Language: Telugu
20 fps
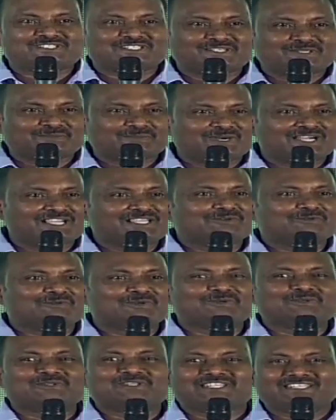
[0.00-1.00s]
సినిమా
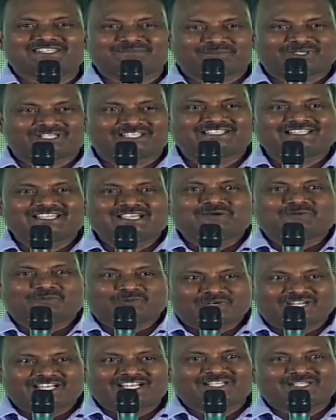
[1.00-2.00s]
ఎవరు తీ
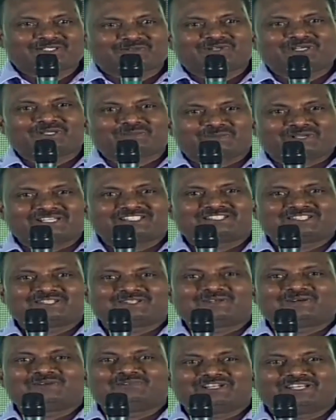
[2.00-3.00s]
ఉండేటటువంటి
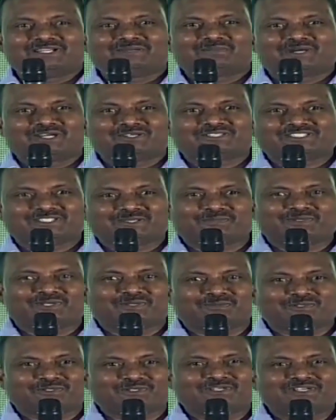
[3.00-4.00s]
పరిస్థితులు అవన్నీ మాకు
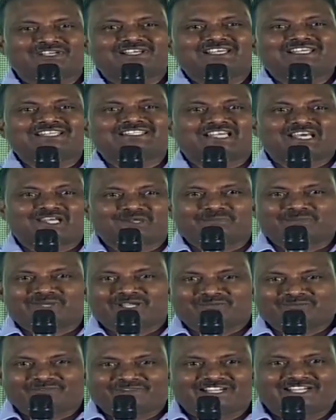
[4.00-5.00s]
చెప్పినప్పుడు సార్
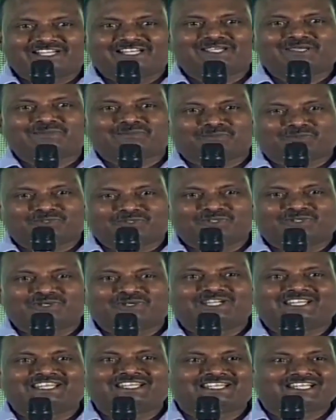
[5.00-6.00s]
మేము వెళ్ళి
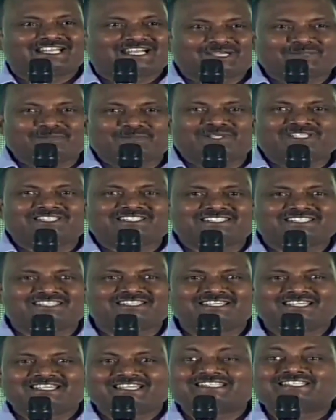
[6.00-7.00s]
ముందుండి నడిపించి
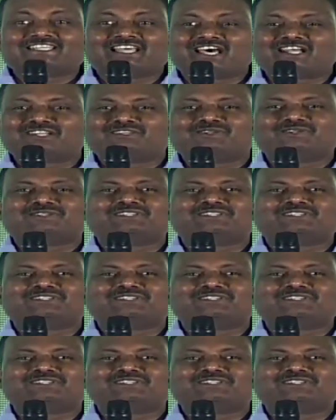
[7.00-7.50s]
సార్తో